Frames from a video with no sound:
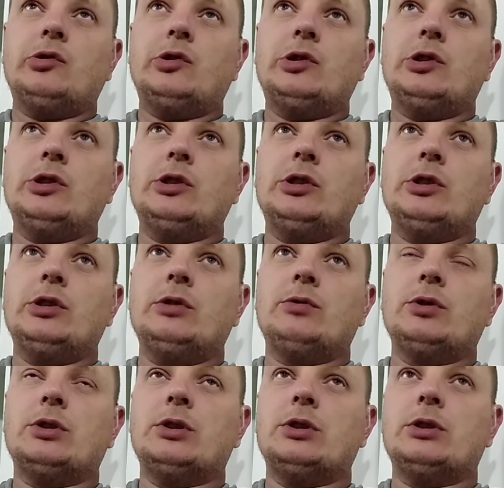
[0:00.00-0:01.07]
И
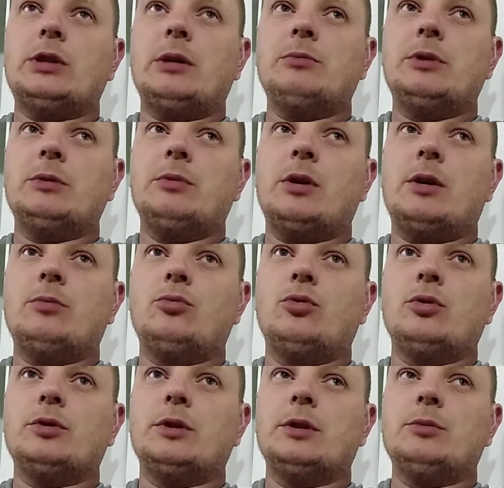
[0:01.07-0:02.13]
вот там, где мы
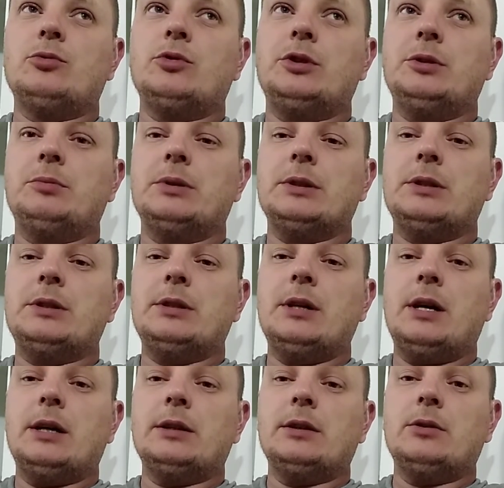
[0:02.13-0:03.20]
работаем, у
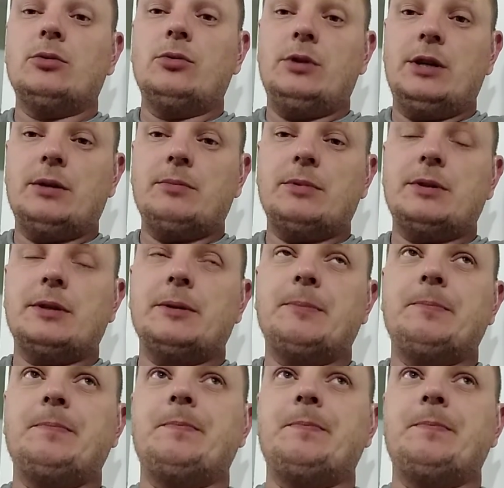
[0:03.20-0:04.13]
Себастьяна, у немца.